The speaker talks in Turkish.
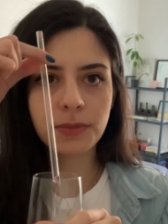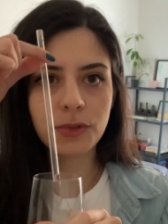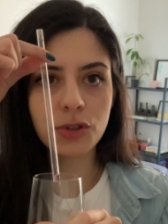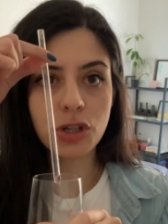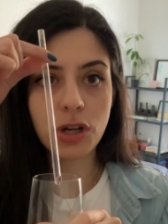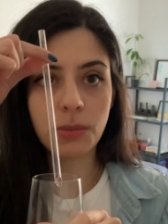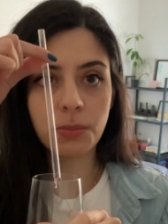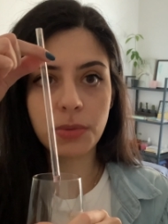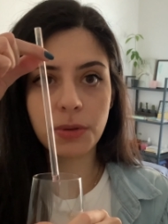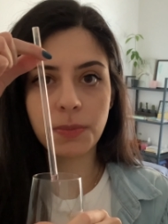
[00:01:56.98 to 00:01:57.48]

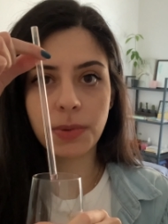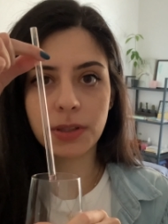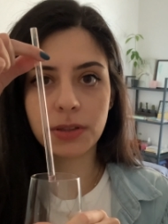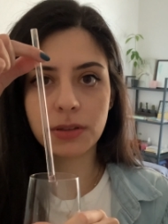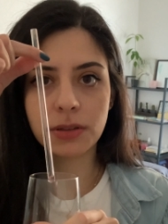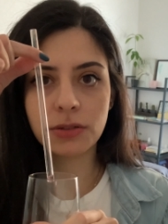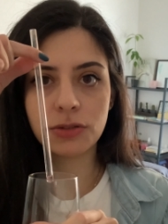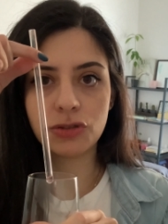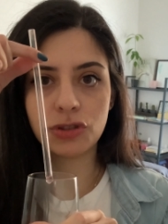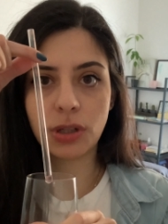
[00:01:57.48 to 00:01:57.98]
Cam
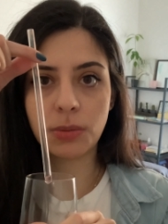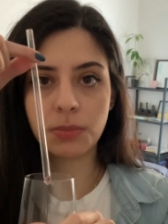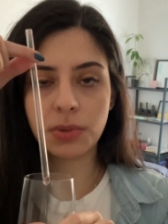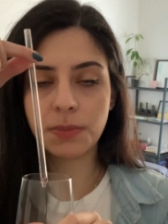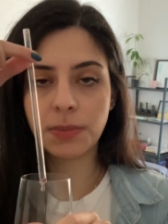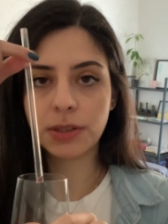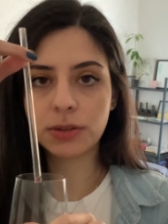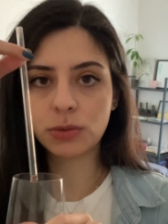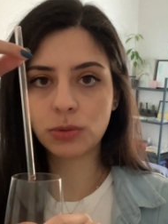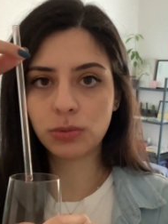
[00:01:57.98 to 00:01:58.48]
pipet. Cam
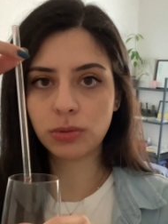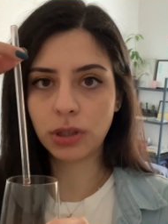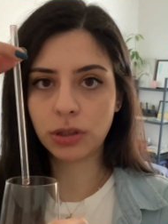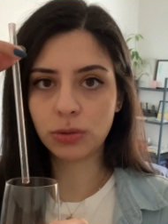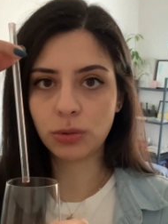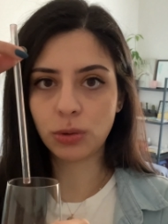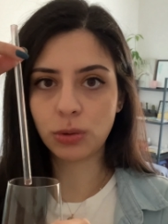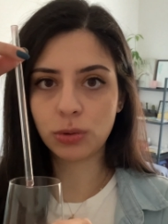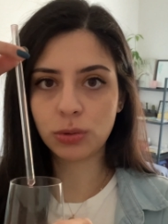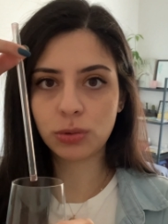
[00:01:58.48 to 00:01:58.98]
pipet
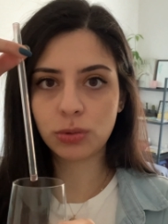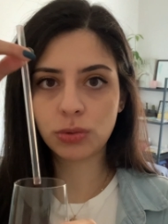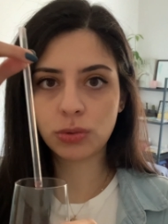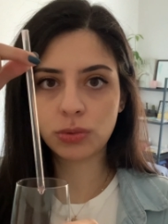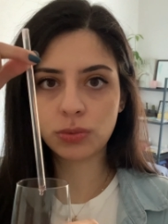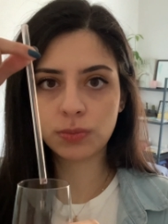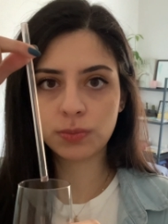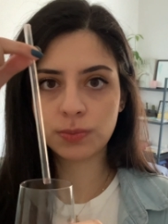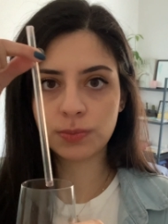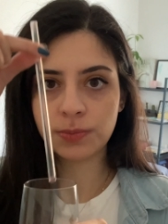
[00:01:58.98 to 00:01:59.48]
kullanıyoruz.
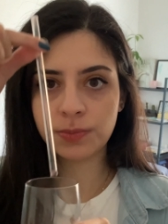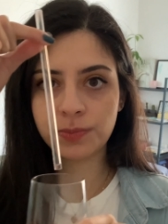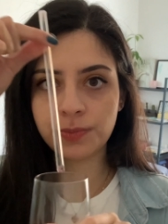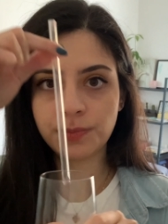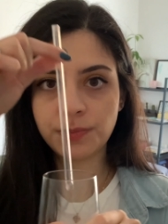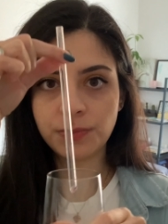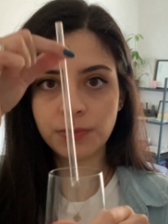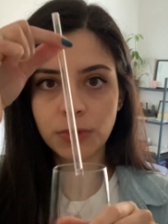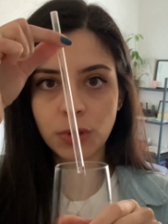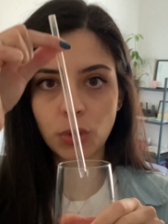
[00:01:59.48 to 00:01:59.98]

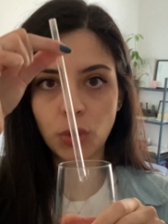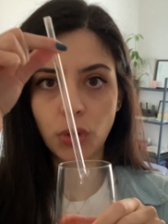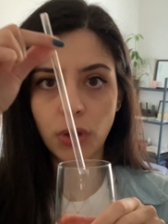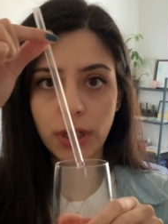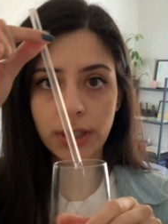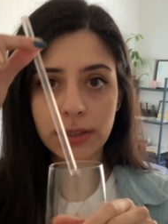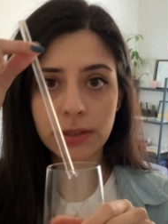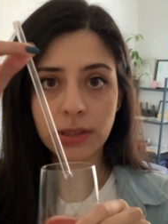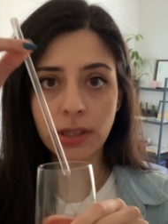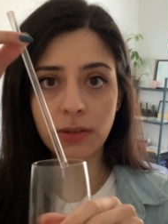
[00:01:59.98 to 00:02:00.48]

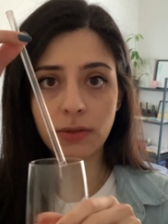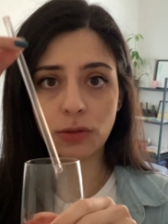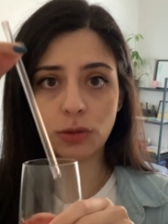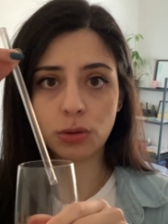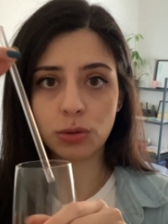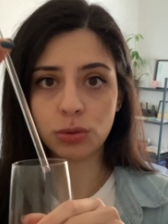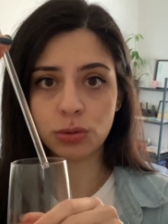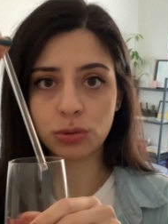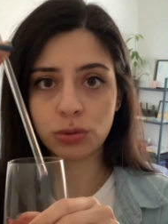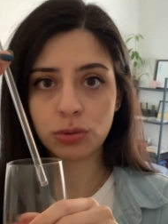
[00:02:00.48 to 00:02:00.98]
Doğayı
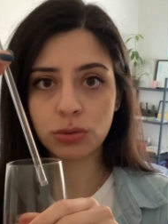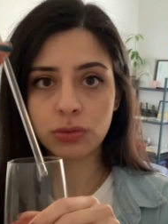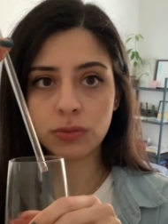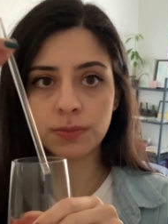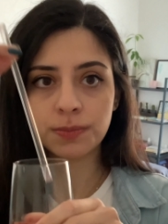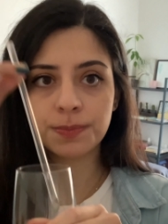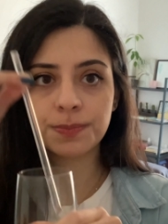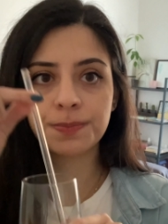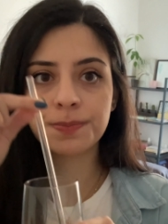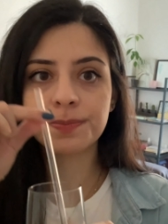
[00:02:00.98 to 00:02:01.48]
seviyoruz.
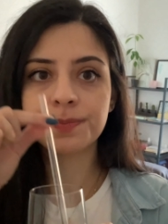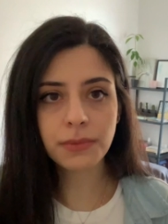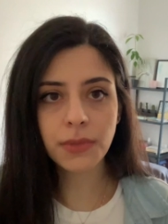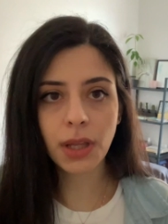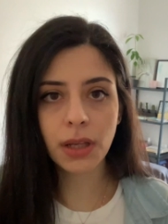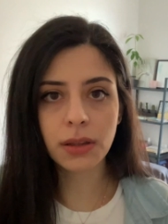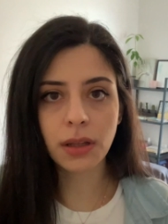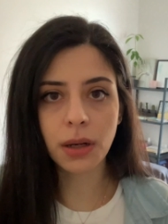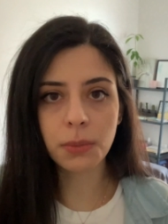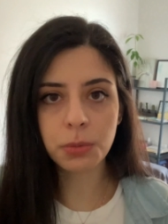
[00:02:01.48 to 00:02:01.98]

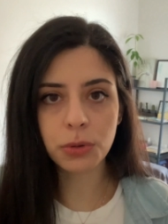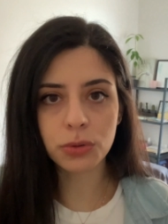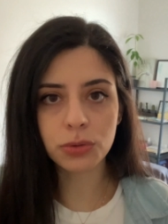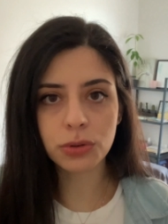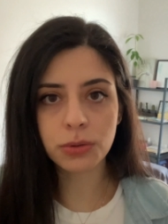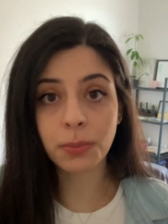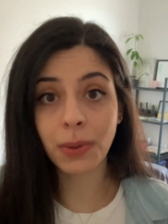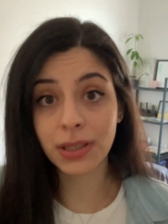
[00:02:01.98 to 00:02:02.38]
Ne yapıyorduk?